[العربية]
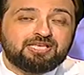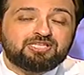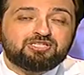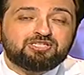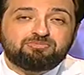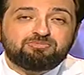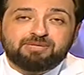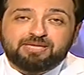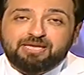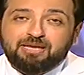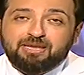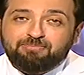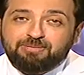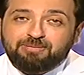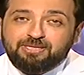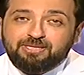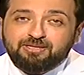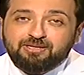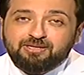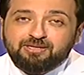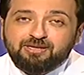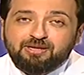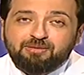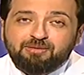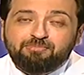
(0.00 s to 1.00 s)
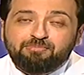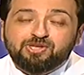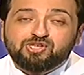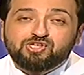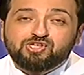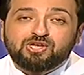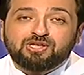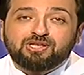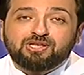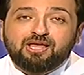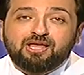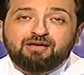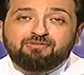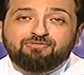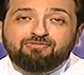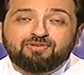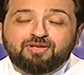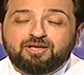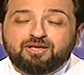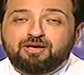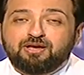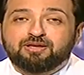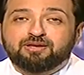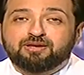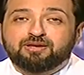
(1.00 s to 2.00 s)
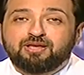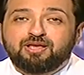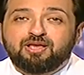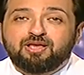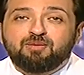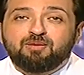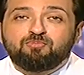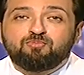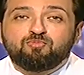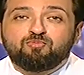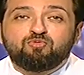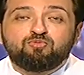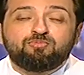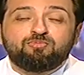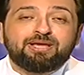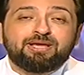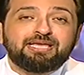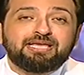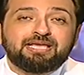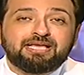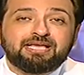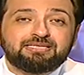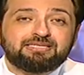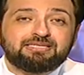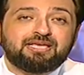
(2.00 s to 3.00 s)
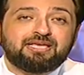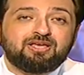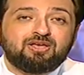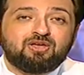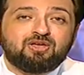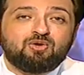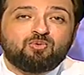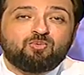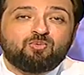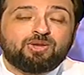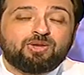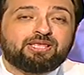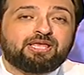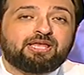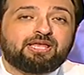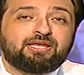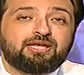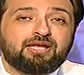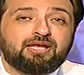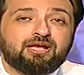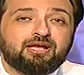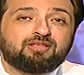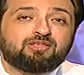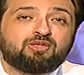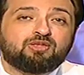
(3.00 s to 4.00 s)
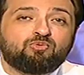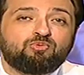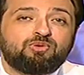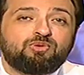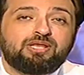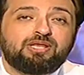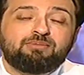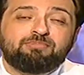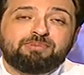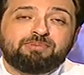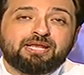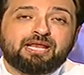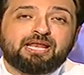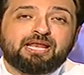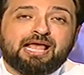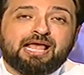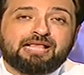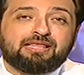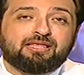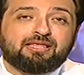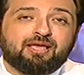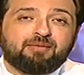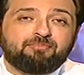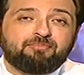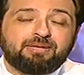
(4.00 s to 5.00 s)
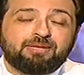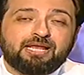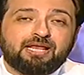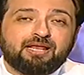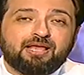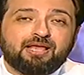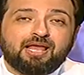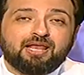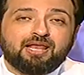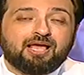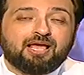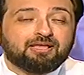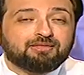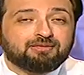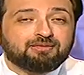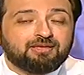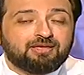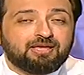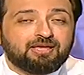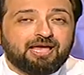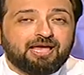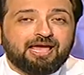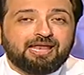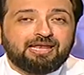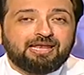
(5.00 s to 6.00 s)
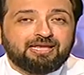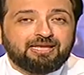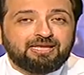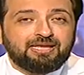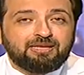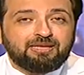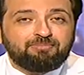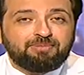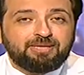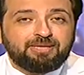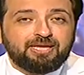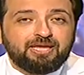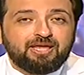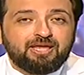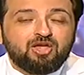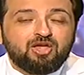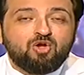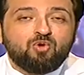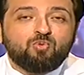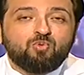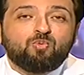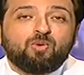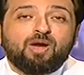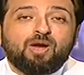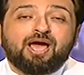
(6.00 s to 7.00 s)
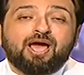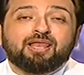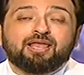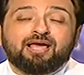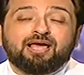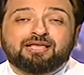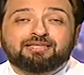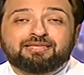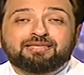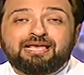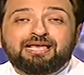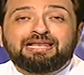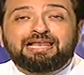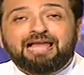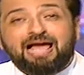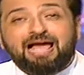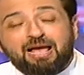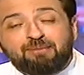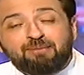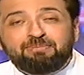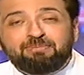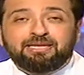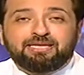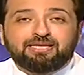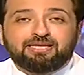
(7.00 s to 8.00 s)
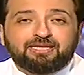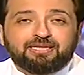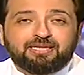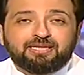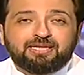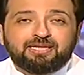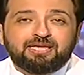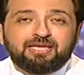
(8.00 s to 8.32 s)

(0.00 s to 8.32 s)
اسم كبير ما شاء الله أفكار مميزة وتاريخ طويل من العالم من العطاء العلمي والعطاء العملي